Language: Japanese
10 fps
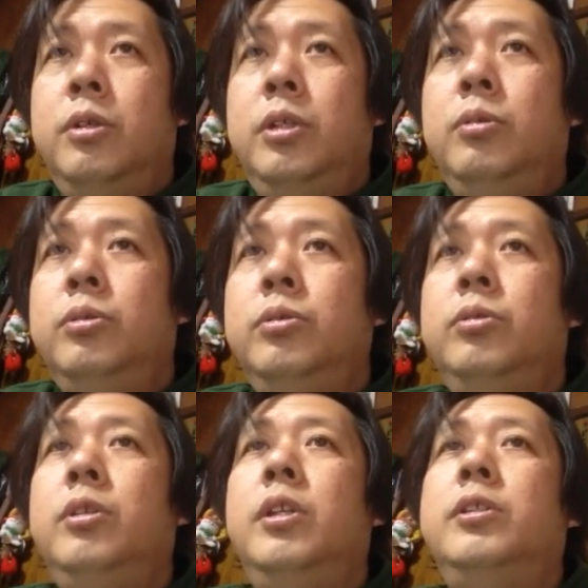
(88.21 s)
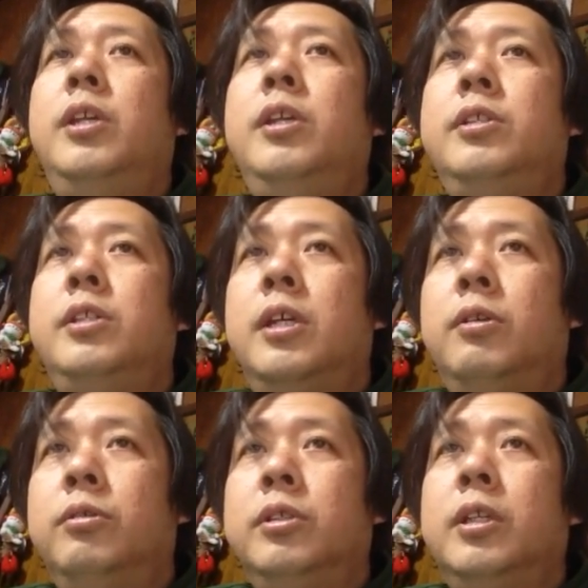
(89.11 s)
移動するときに戦
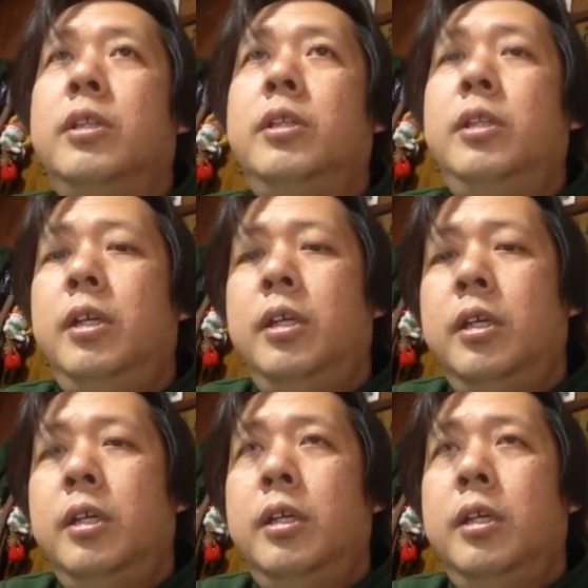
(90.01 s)
車を使って、